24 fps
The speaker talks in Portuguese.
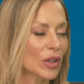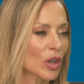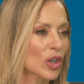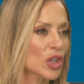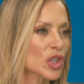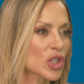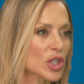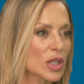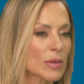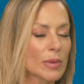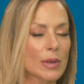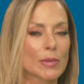
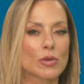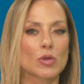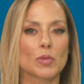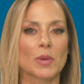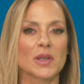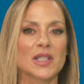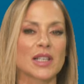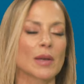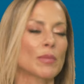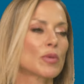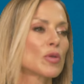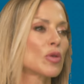nós sabemos
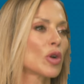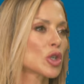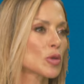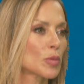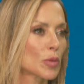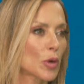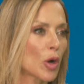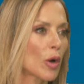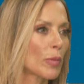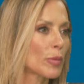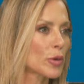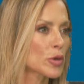pensar por nós
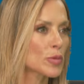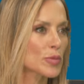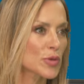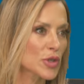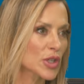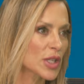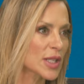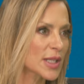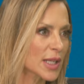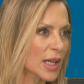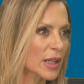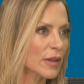próprios,
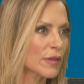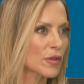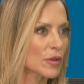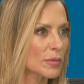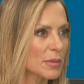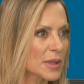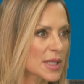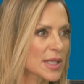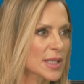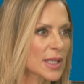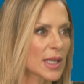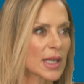pesquisar
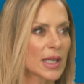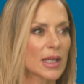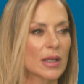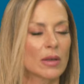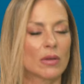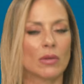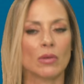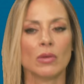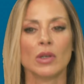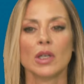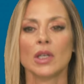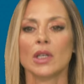
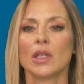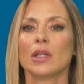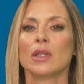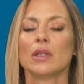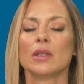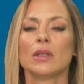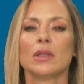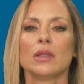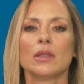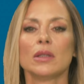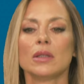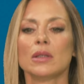informação,
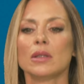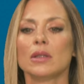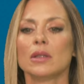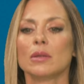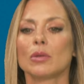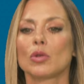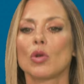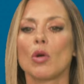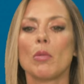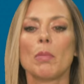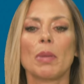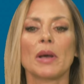
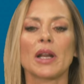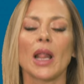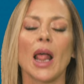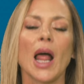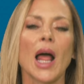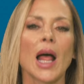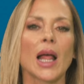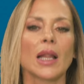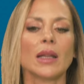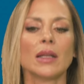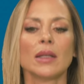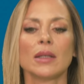eh,
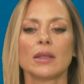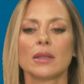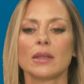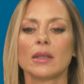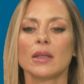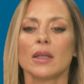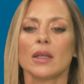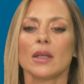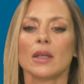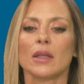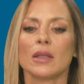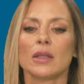compará-la,
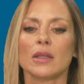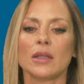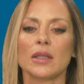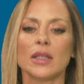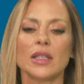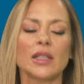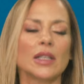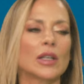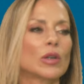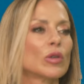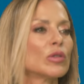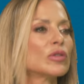eh,
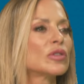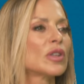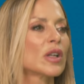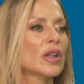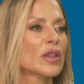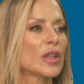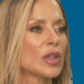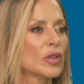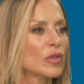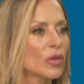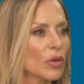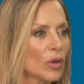ir a
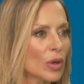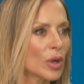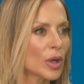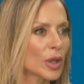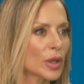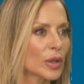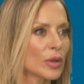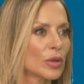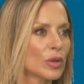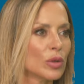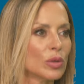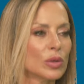
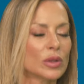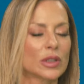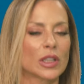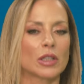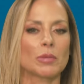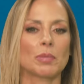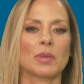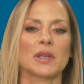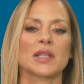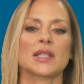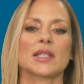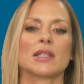contraditório,
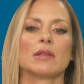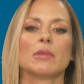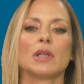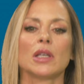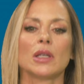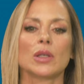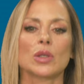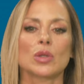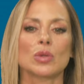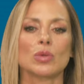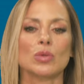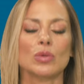ter
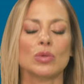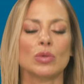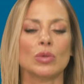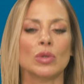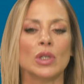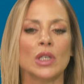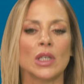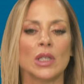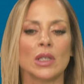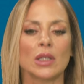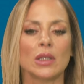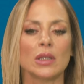
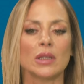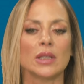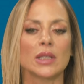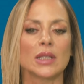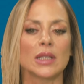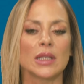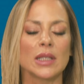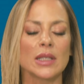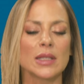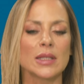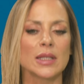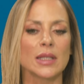pensamento
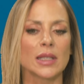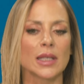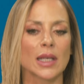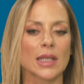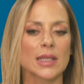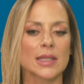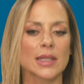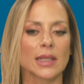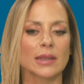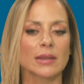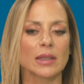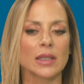crítico,
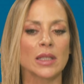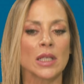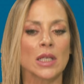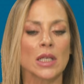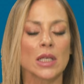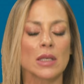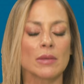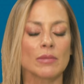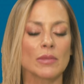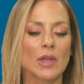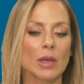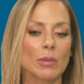etc.
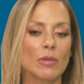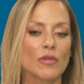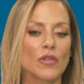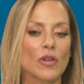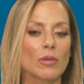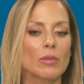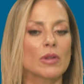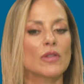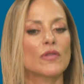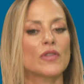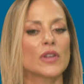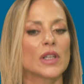É uma
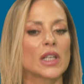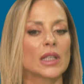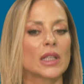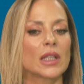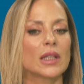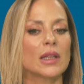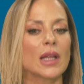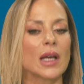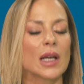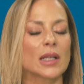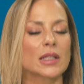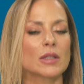forma de
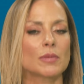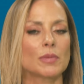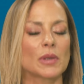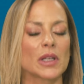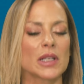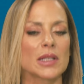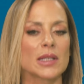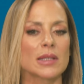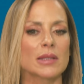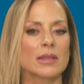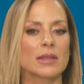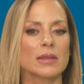virilidade.
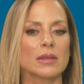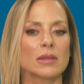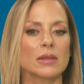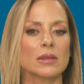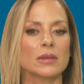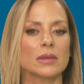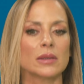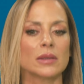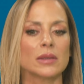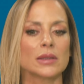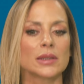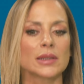Parece que
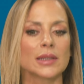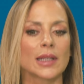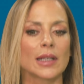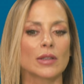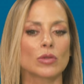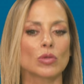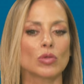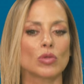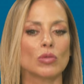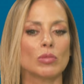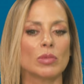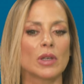se
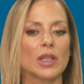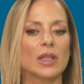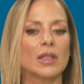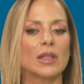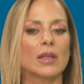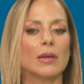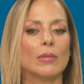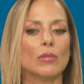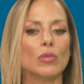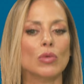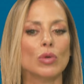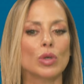quer tudo um
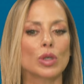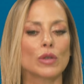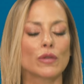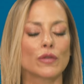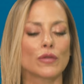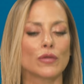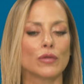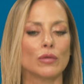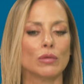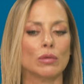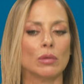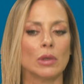bocadinho
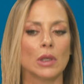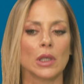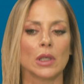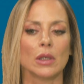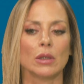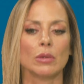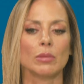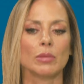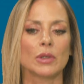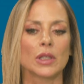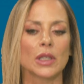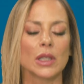amorfo,
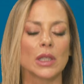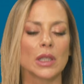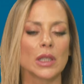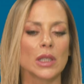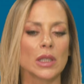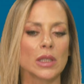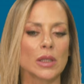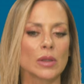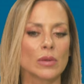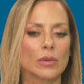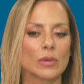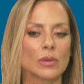um
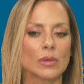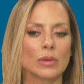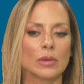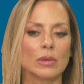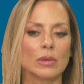bocadinho